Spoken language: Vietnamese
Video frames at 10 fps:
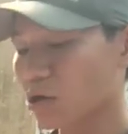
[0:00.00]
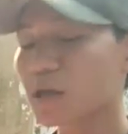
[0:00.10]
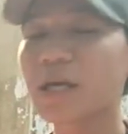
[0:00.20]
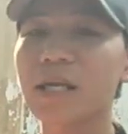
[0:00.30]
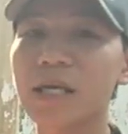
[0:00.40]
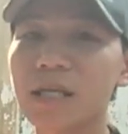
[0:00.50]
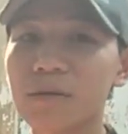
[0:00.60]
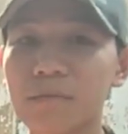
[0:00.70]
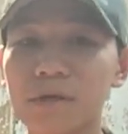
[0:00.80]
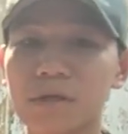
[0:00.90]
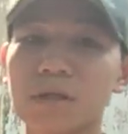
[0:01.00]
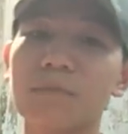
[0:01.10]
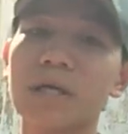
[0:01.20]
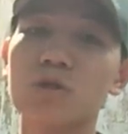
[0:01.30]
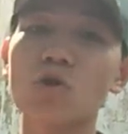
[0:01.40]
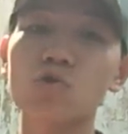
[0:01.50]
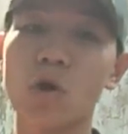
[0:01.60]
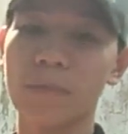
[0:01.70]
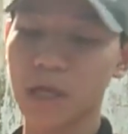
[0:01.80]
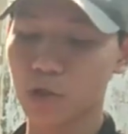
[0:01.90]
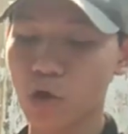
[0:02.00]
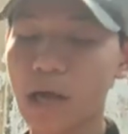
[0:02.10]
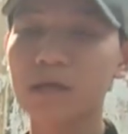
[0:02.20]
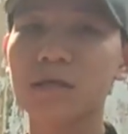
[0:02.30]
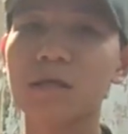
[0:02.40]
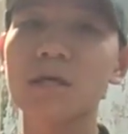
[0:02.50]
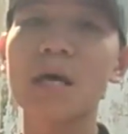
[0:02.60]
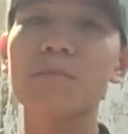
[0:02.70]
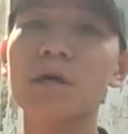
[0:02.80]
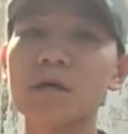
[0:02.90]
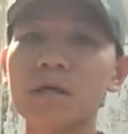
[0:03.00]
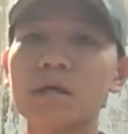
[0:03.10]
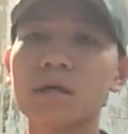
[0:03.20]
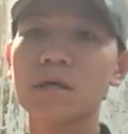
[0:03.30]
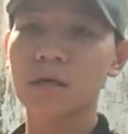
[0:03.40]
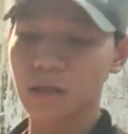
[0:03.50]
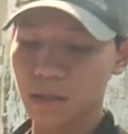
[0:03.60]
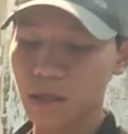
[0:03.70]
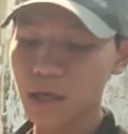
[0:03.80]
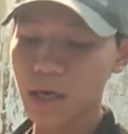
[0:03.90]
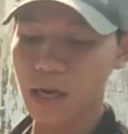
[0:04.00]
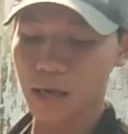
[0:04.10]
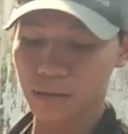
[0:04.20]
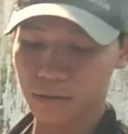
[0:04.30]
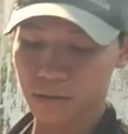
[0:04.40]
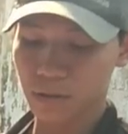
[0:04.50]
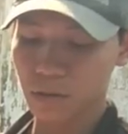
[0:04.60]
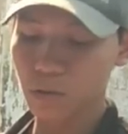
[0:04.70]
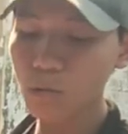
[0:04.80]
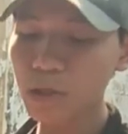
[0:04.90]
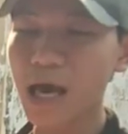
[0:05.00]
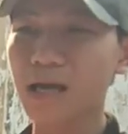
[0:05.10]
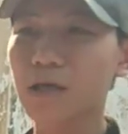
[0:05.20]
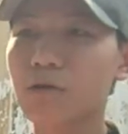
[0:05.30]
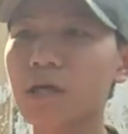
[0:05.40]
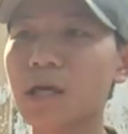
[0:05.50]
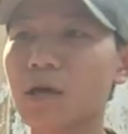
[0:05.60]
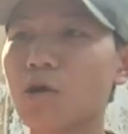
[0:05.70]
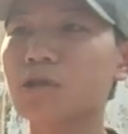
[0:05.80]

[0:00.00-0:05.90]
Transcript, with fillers: cứ nhịn đi thì mình lại sốt ruột mình lại cho nó ăn cái thức ăn mới thế nên là cũng có thể là nhiều khi là nó